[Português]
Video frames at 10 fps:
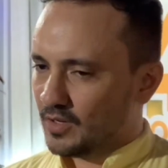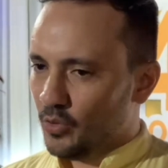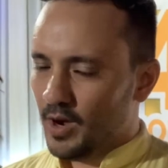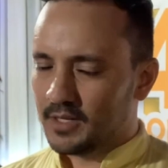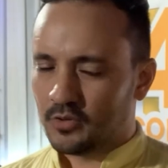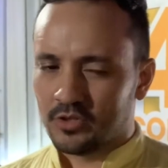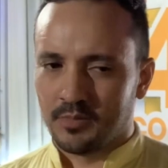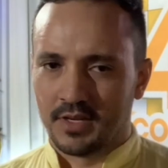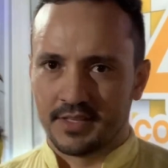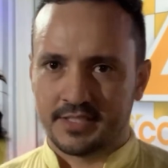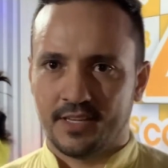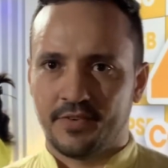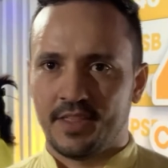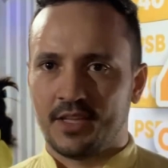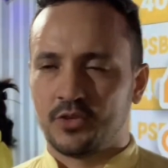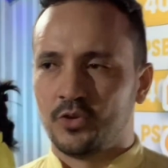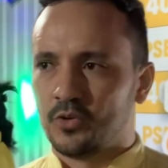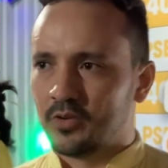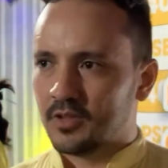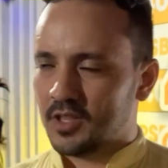Wellington, quando eu me lancei a
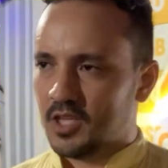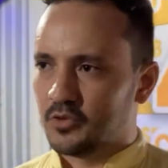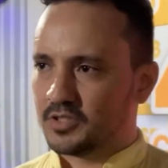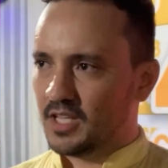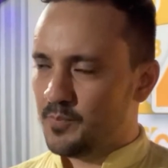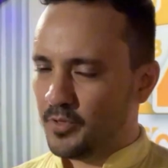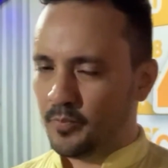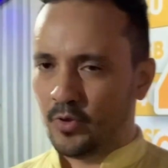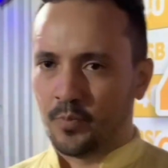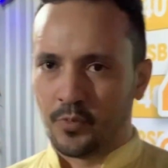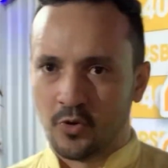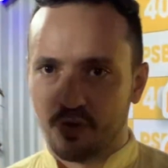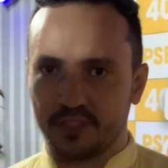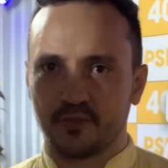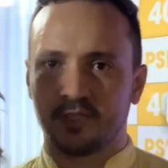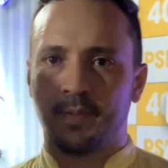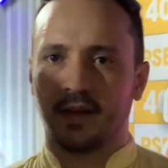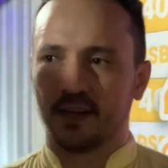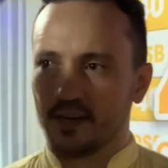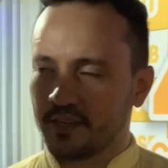vereador, eu sempre propus nos
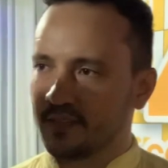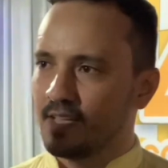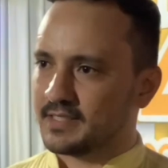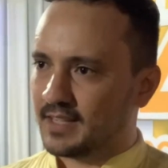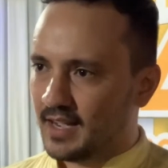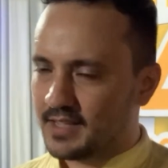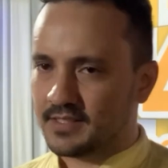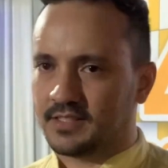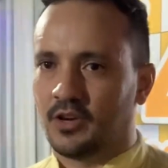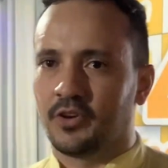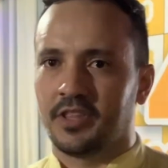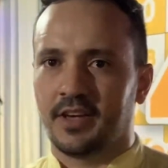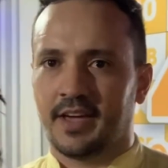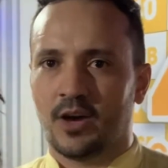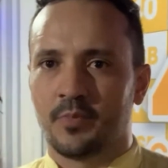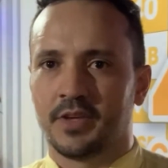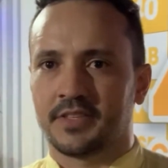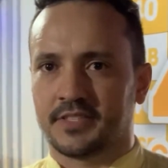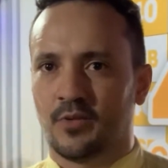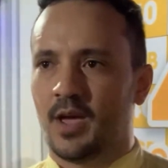palanques, nas casas, que eu iria realmente
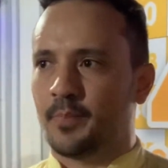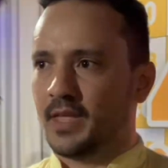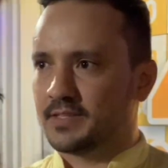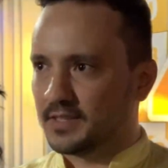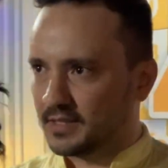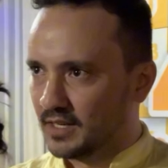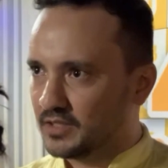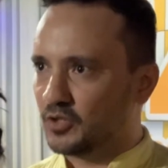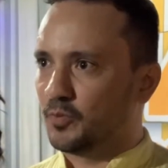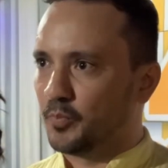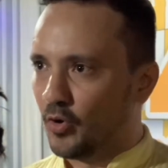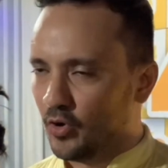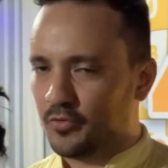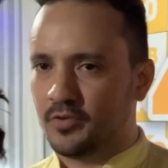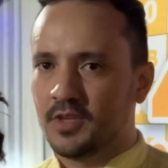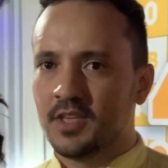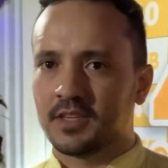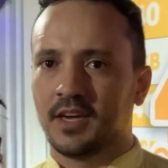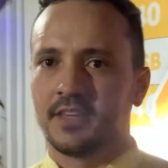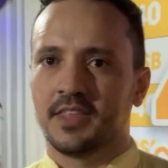ser um representante do povo,
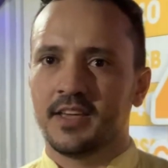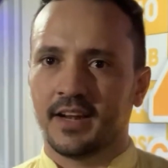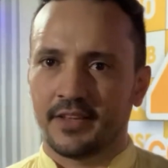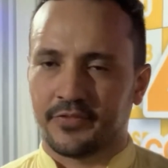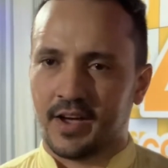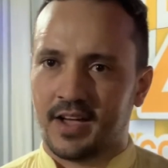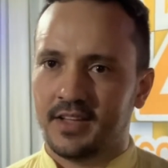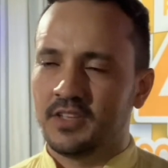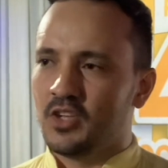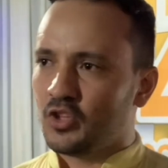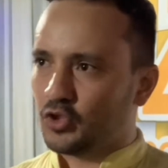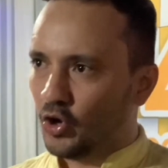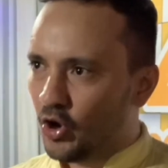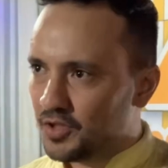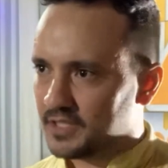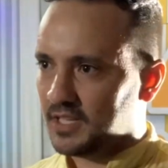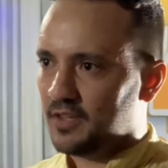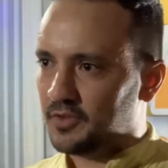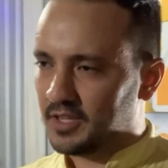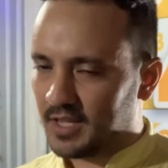que iria levar todas as
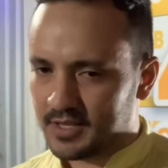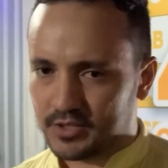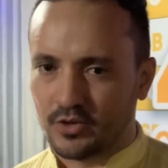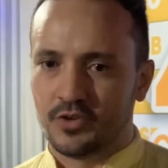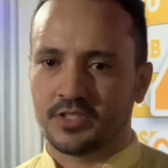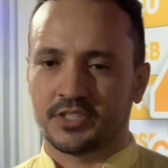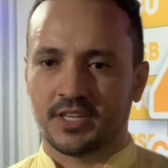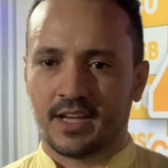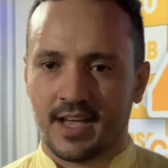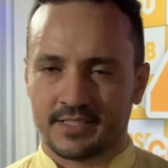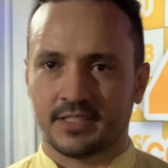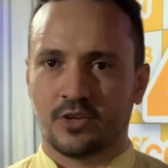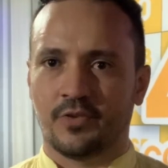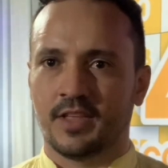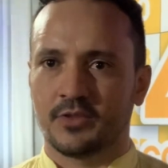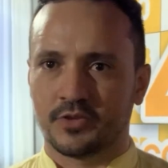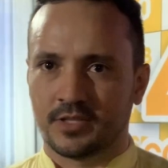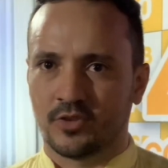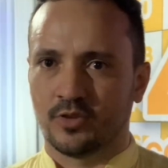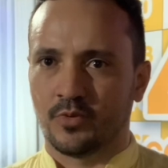reivindicações que chegassem até o vereador
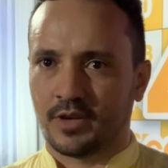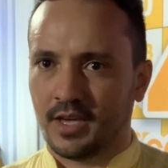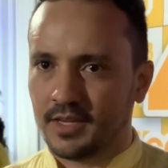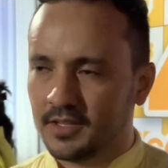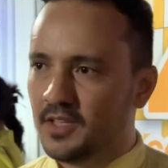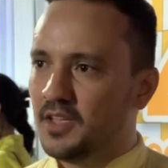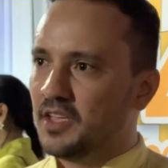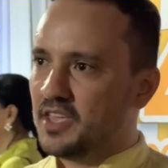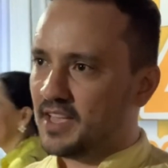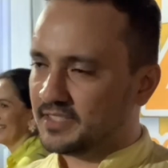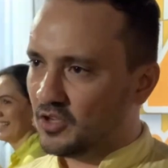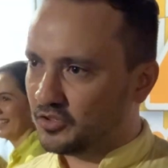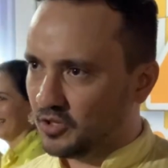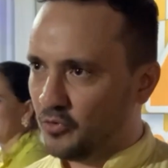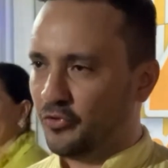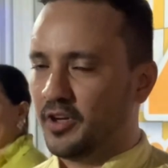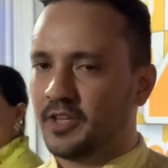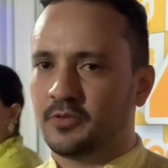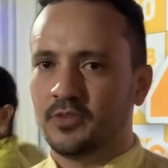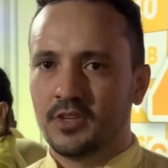Ciro do Albuquerque. E assim eu tenho
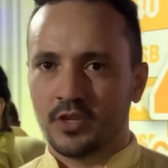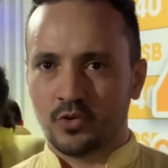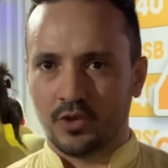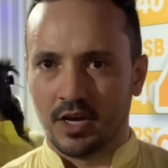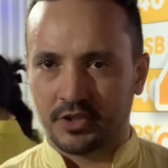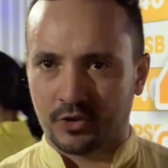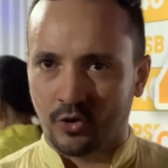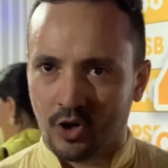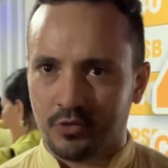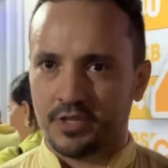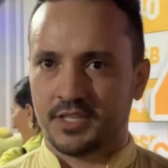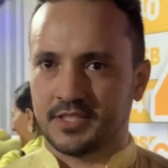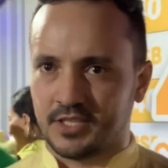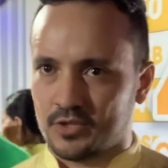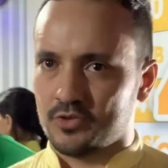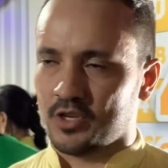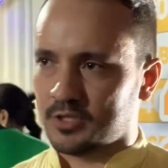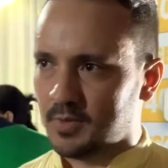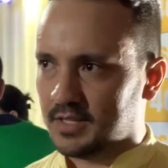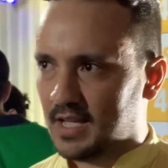feito durante todo o exercício do nosso
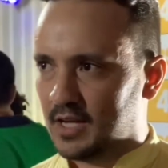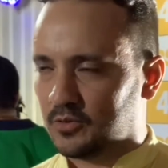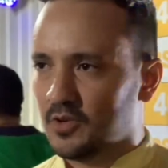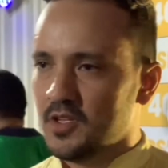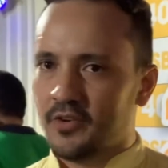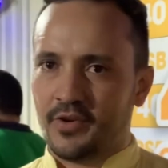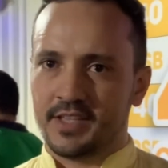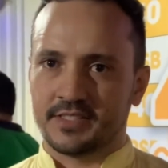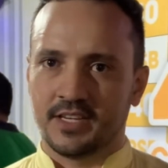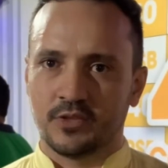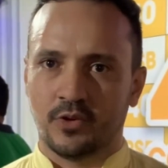mandato, fazendo